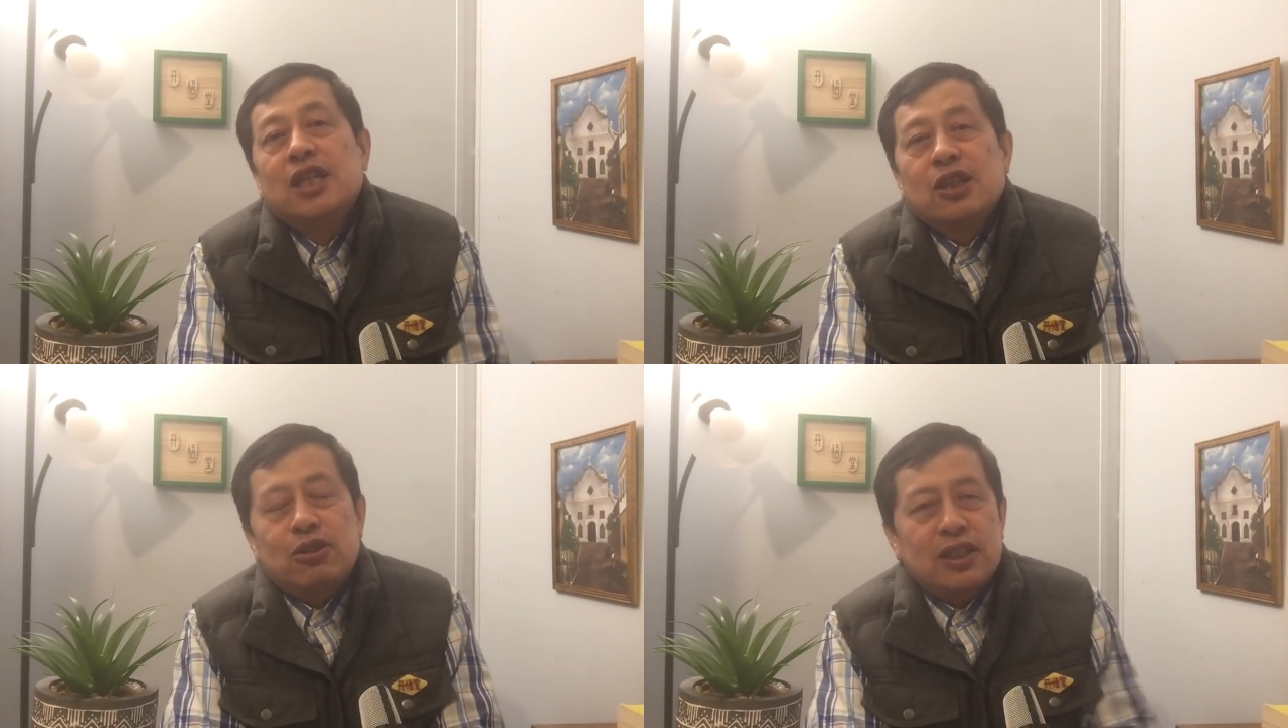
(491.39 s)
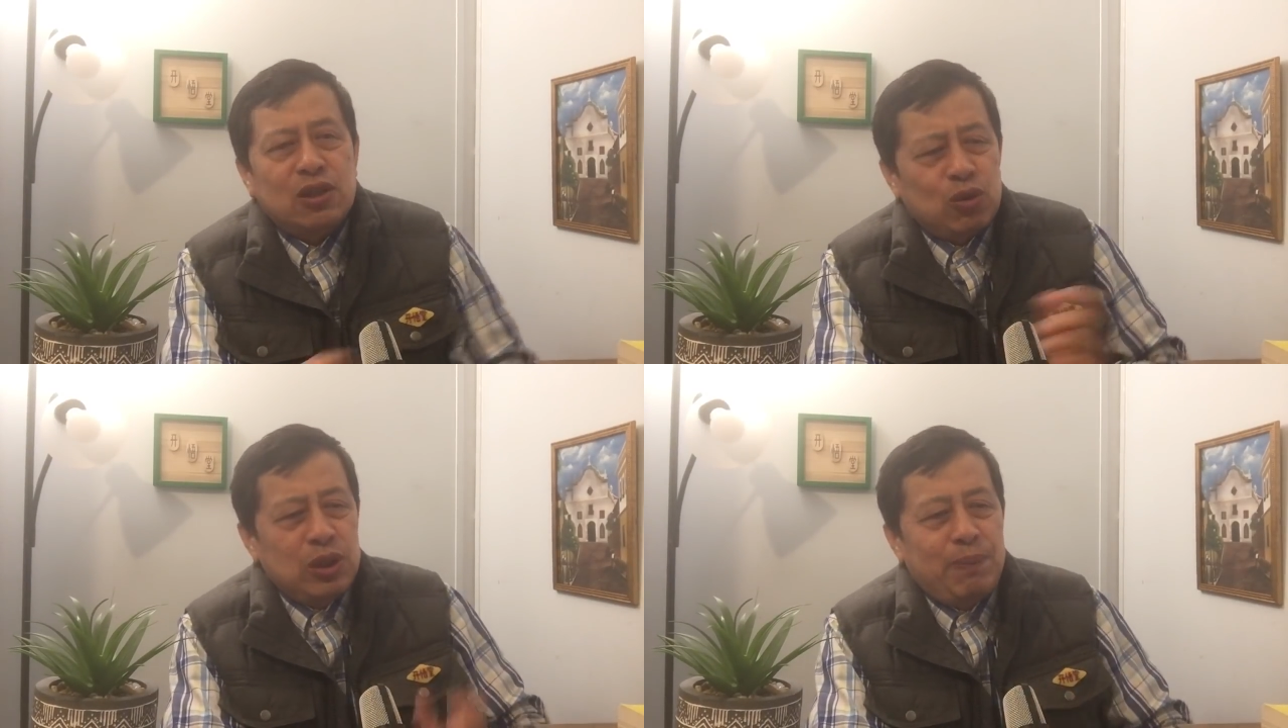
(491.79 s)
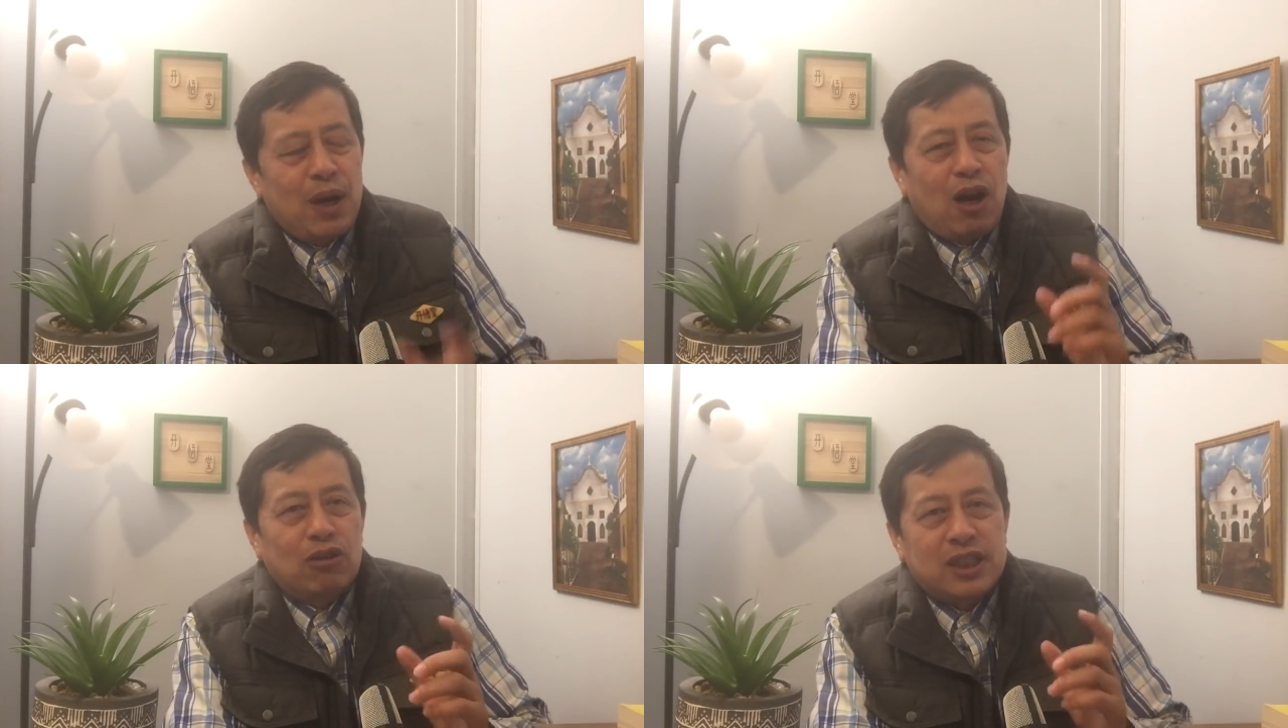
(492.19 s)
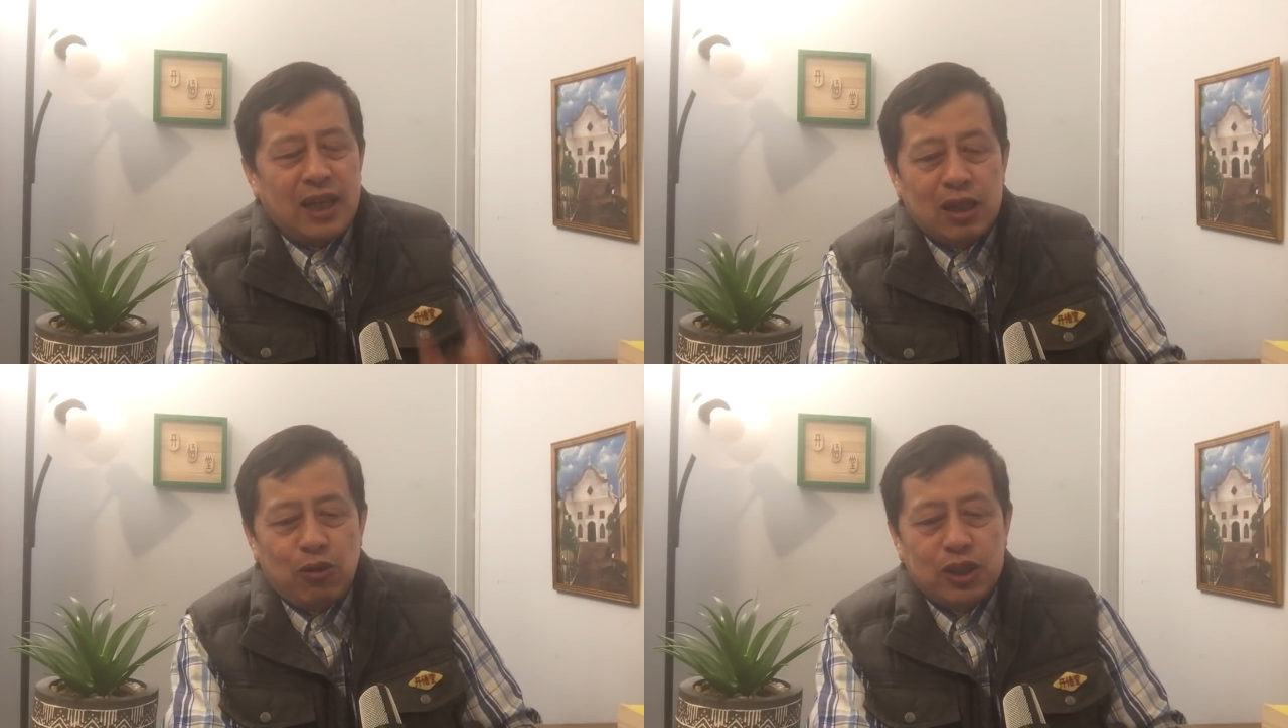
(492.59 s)
所以这东西不好，
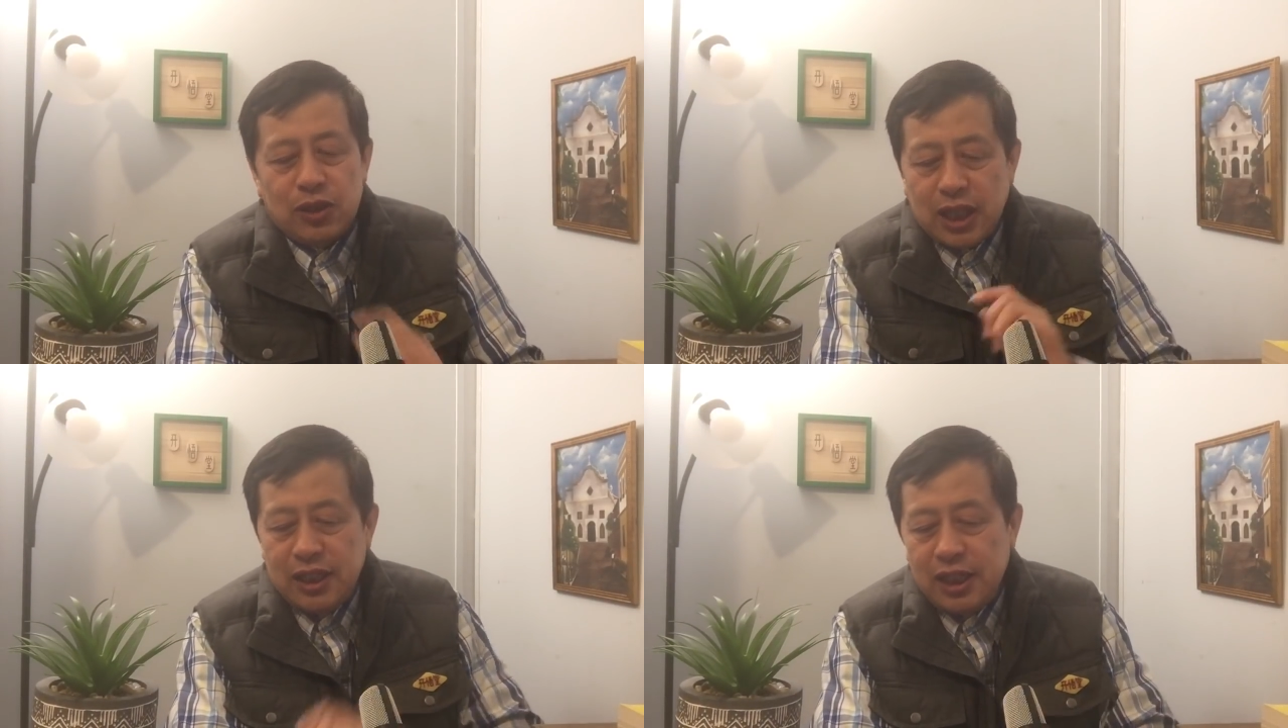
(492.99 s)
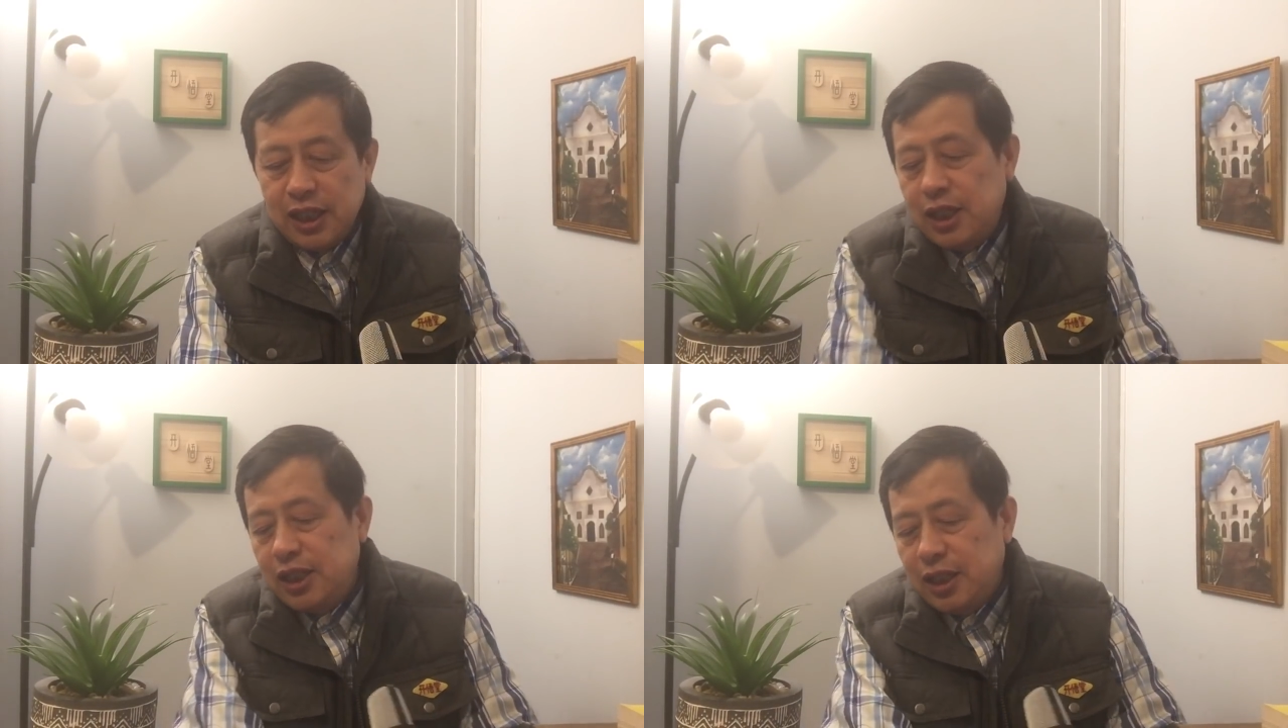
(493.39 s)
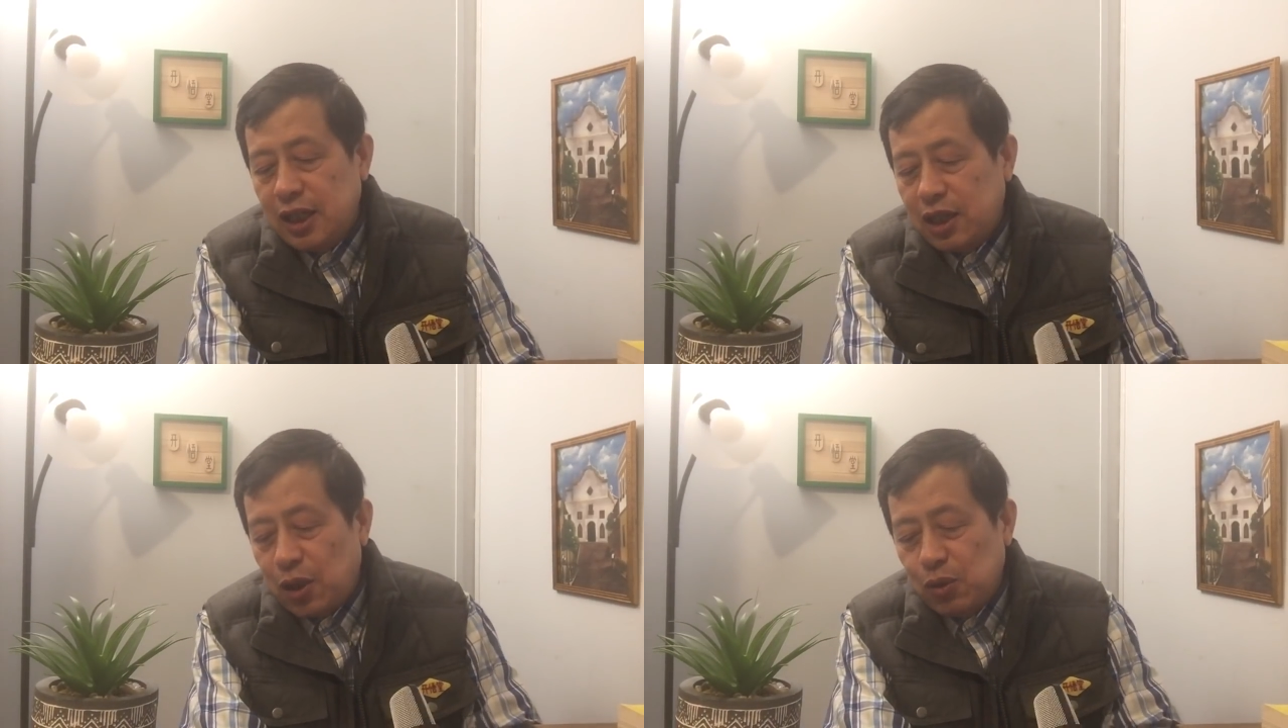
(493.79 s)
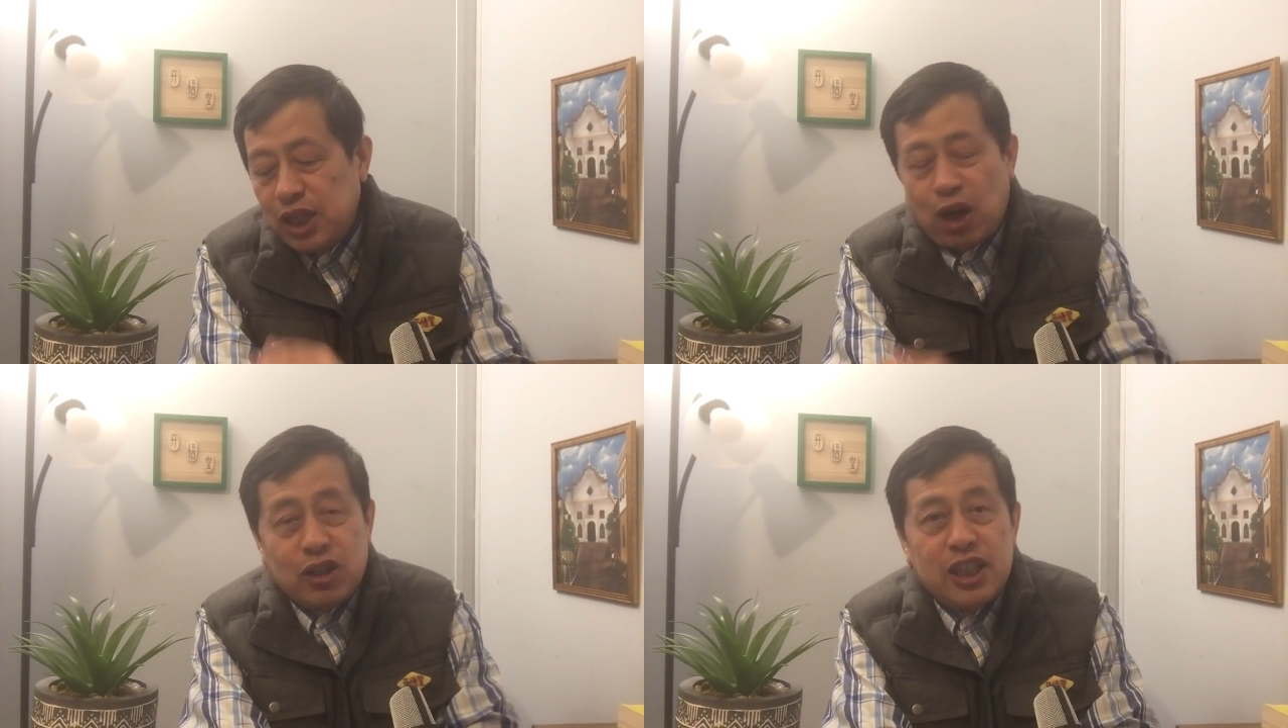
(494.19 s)
伤了我，就像一个狗
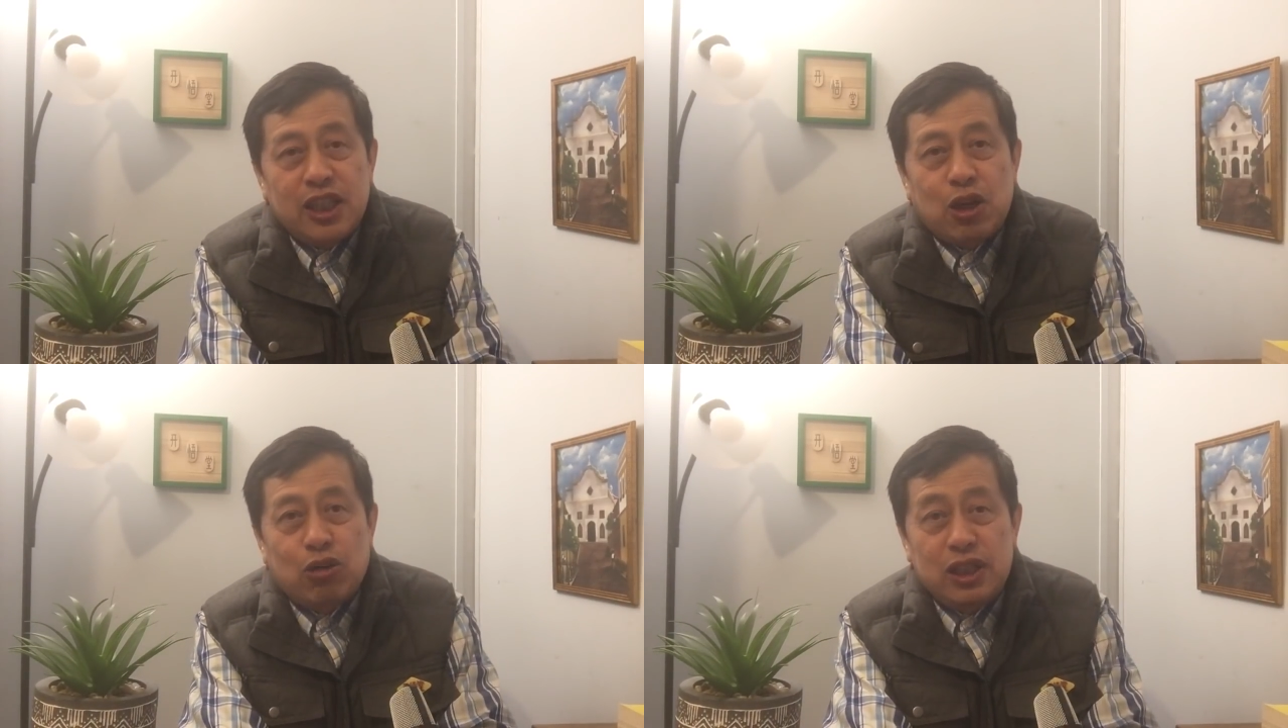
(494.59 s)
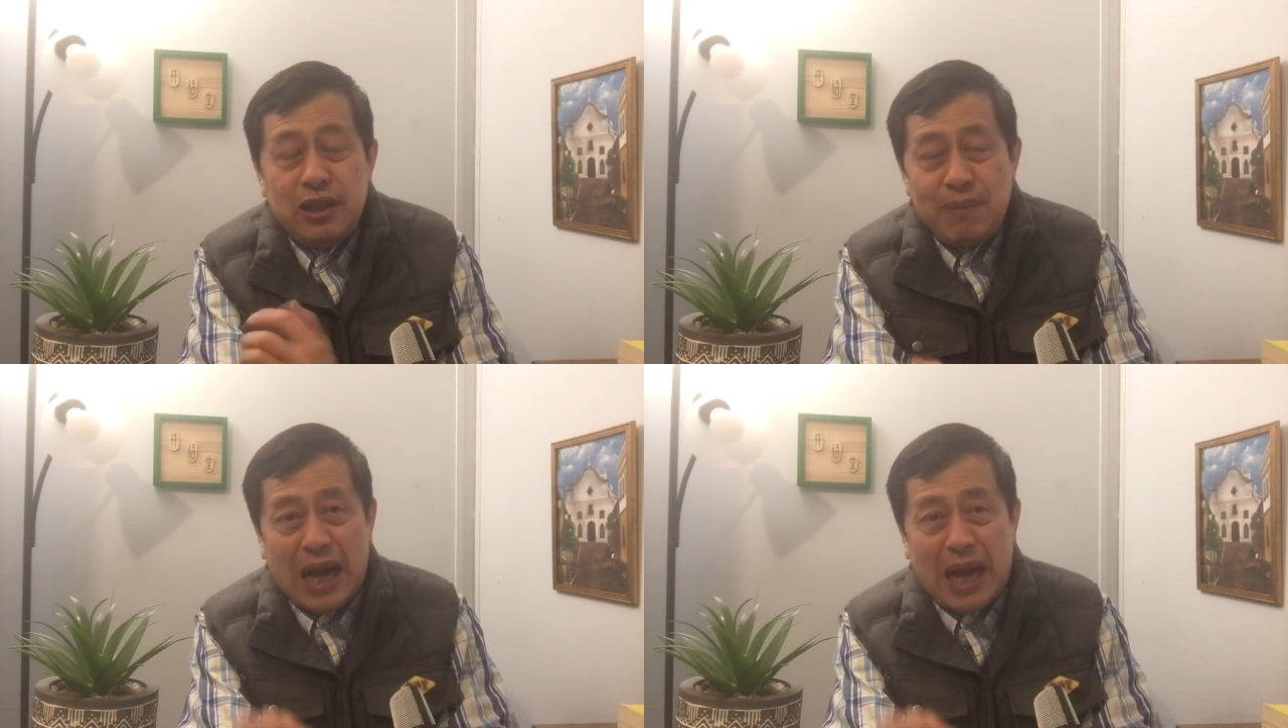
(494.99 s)
咬了你一口，你